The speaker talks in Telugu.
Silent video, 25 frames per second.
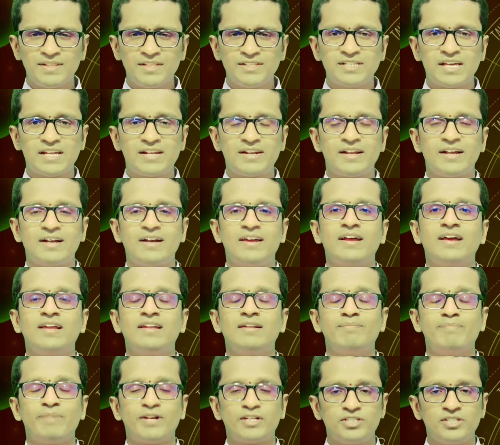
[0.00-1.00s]
మంది చాలా
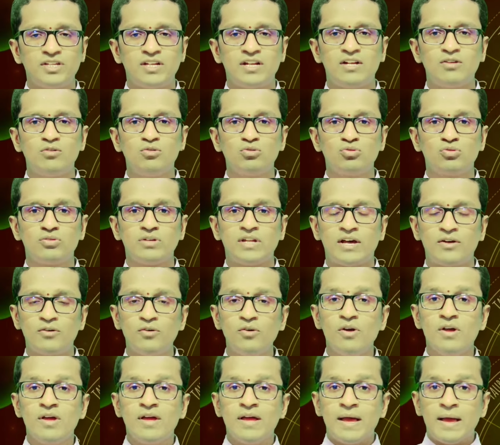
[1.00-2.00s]
రకరకాల ప్రశ్నలు
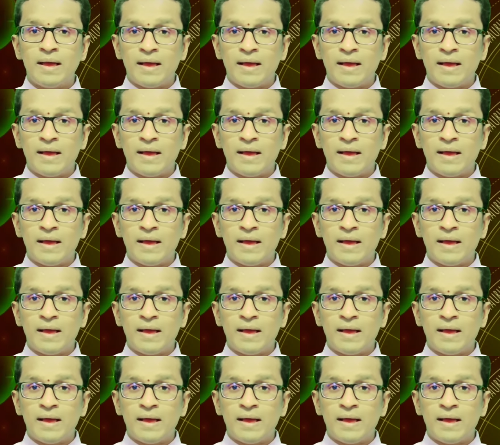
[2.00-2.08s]
అడుగుతున్నారు